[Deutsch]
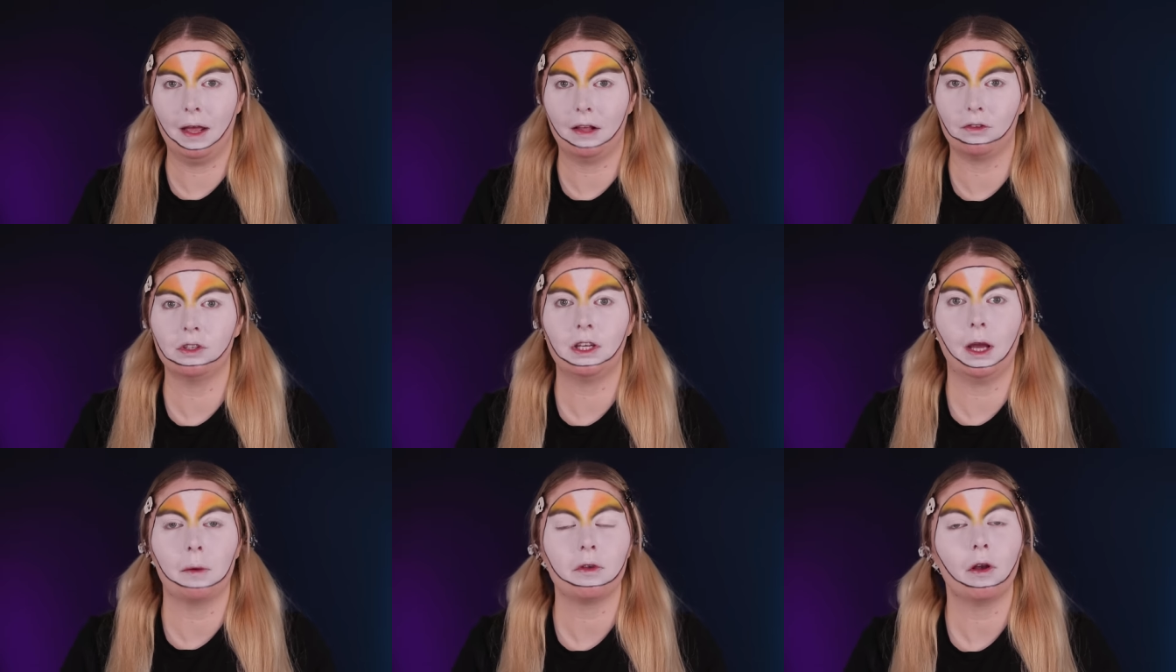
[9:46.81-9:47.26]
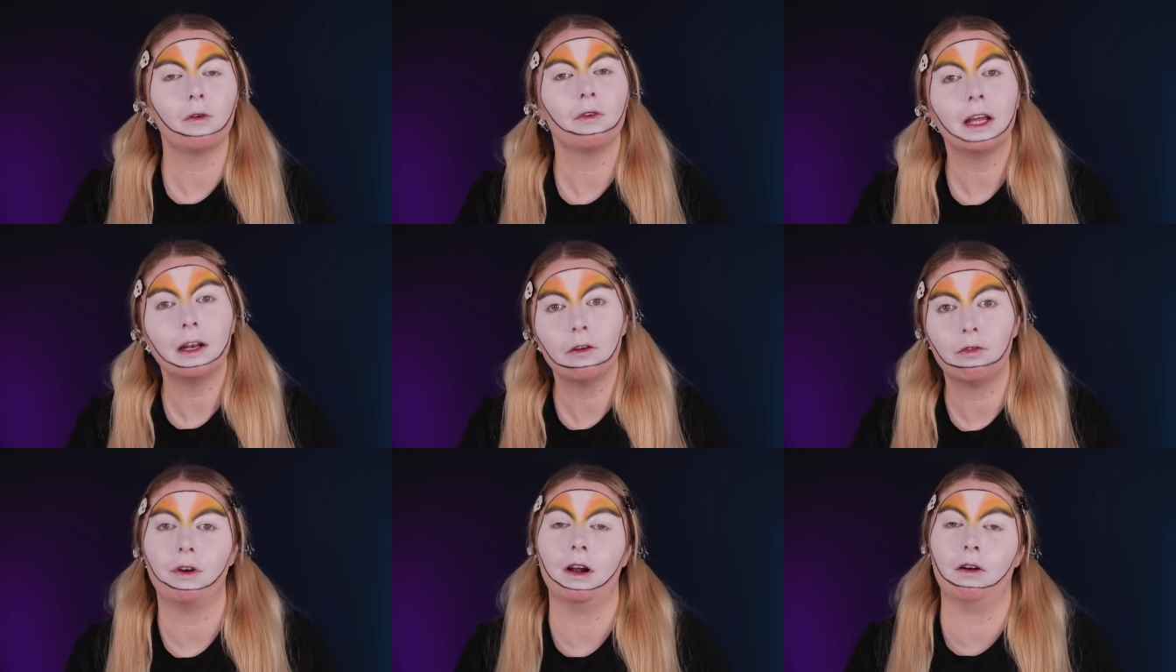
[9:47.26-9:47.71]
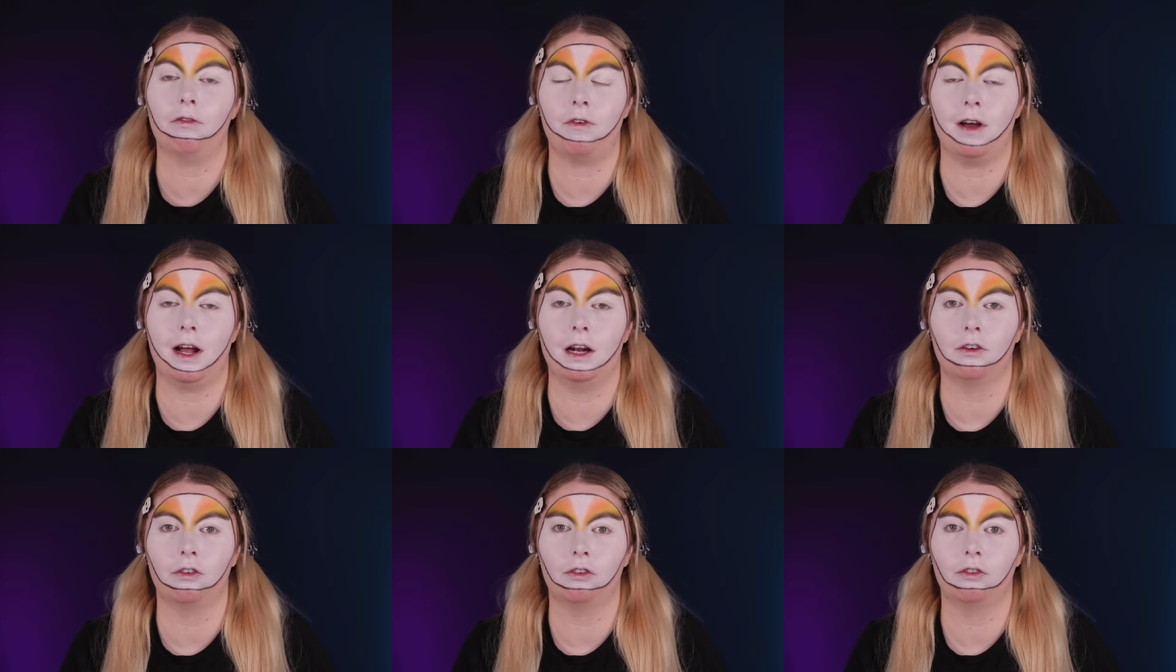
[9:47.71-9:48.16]
Also ich habe es auf jeden Fall
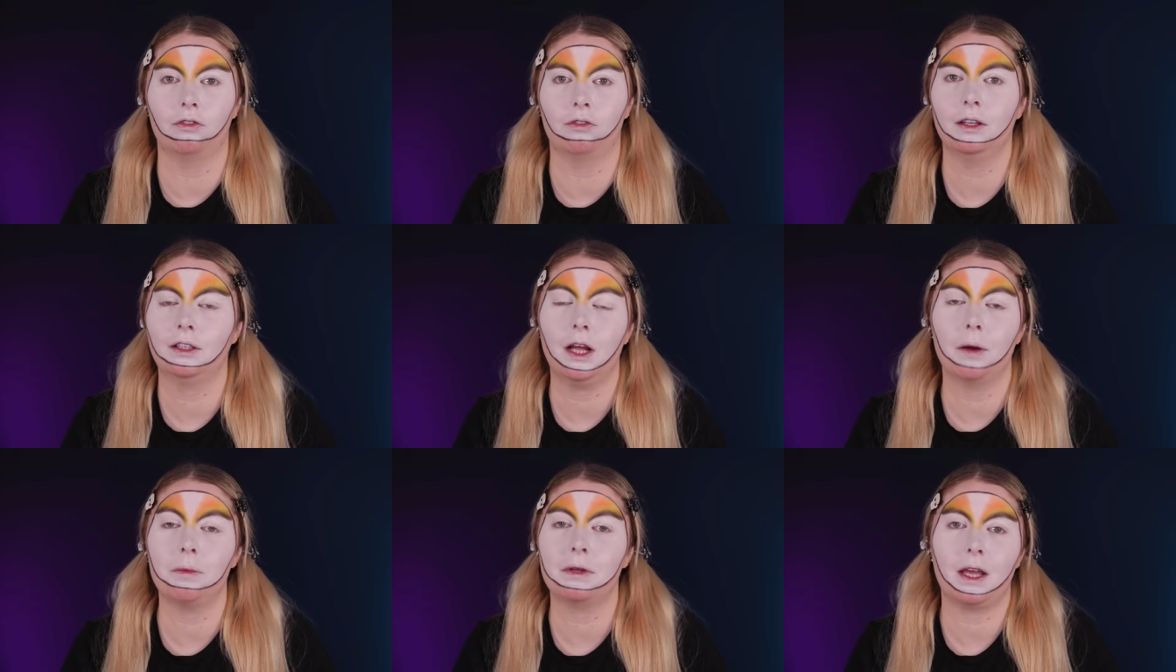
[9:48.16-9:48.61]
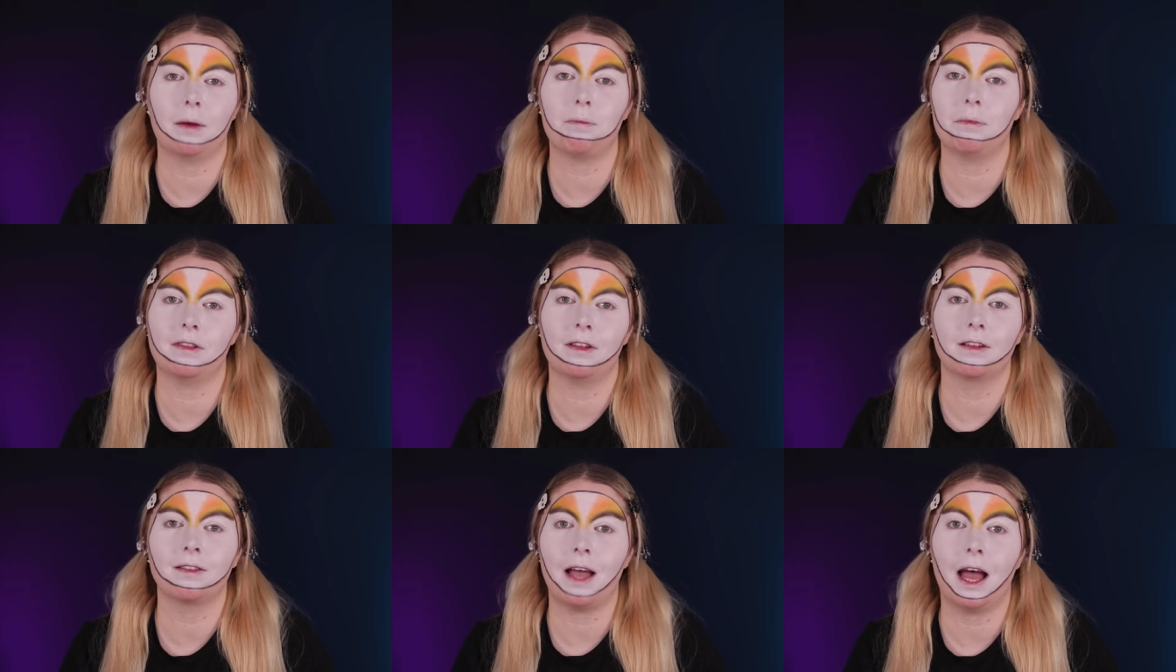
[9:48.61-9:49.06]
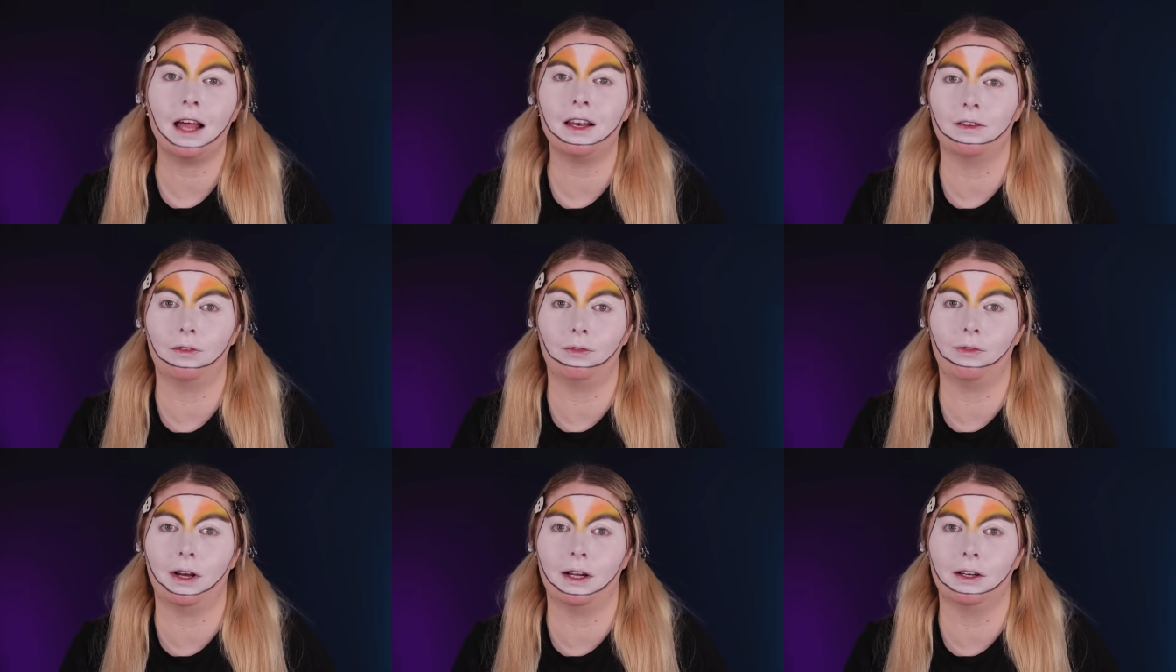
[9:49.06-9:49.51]
falsch. Ich glaube, ich habe bis jetzt
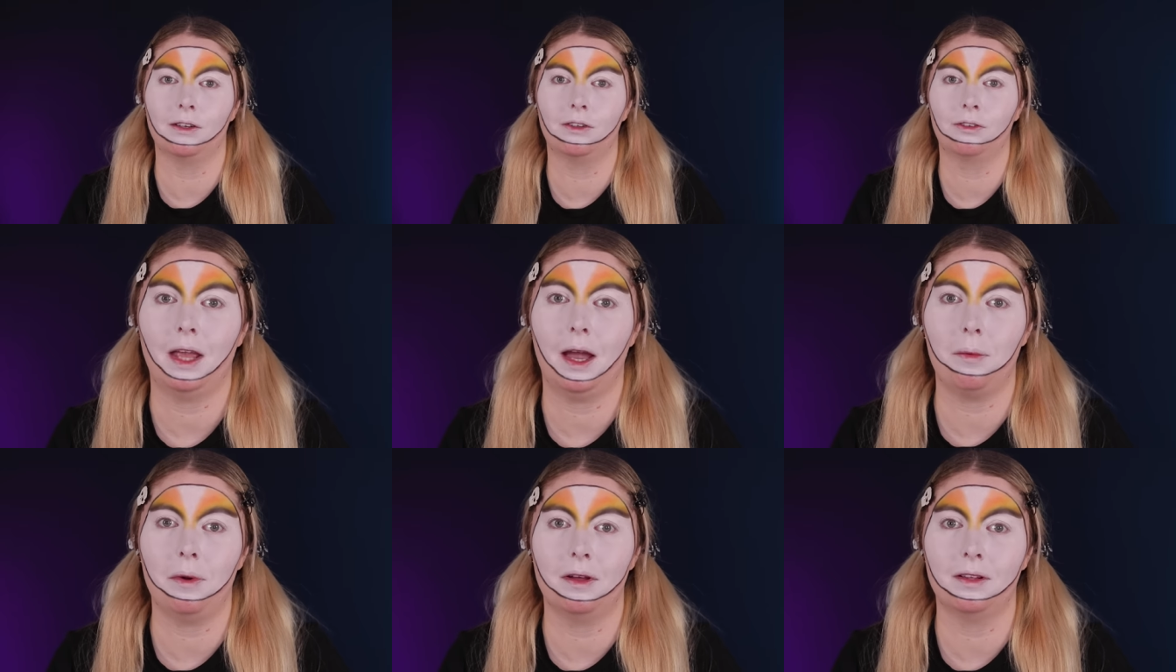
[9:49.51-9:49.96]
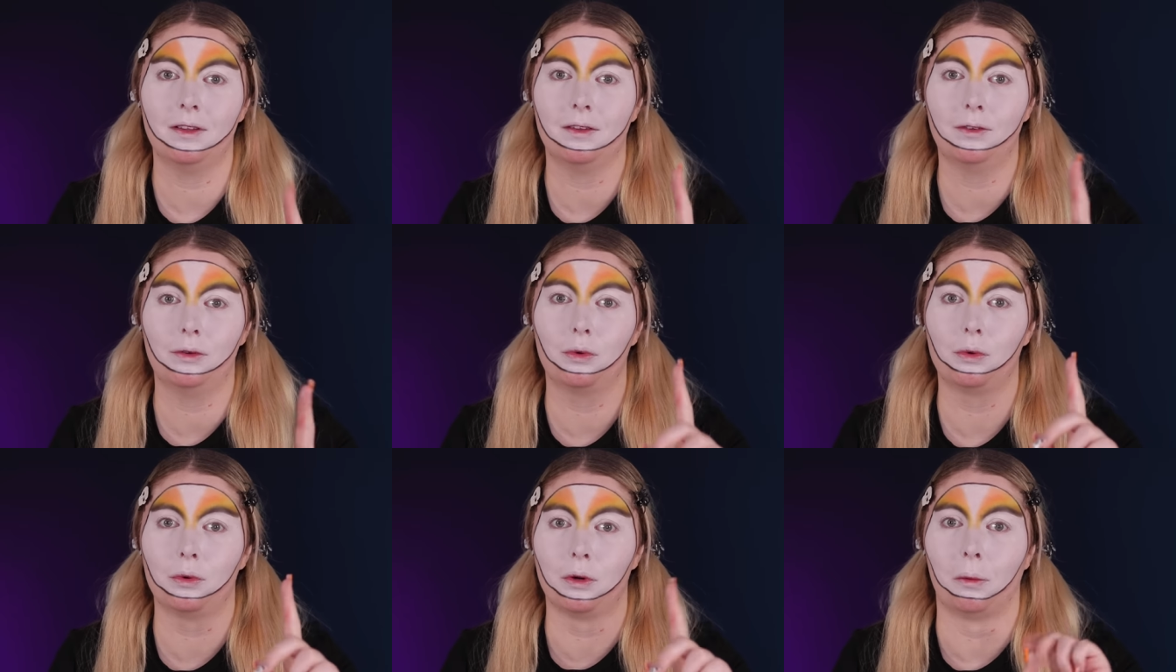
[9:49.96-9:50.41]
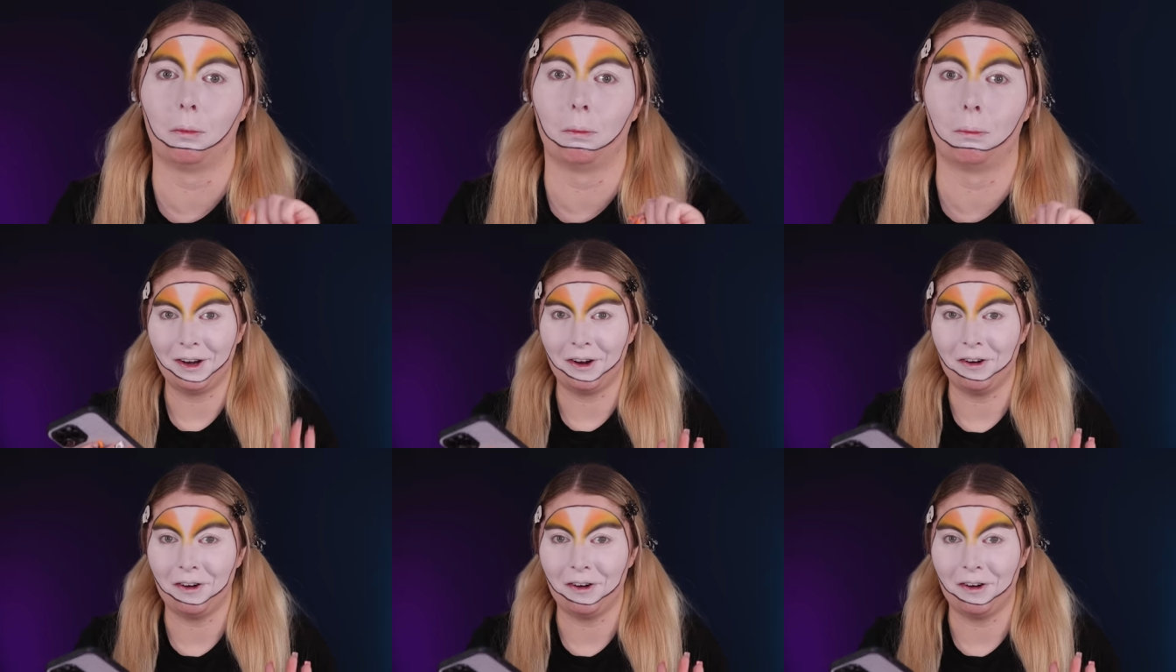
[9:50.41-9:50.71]
alles falsch. Aber es ist cool.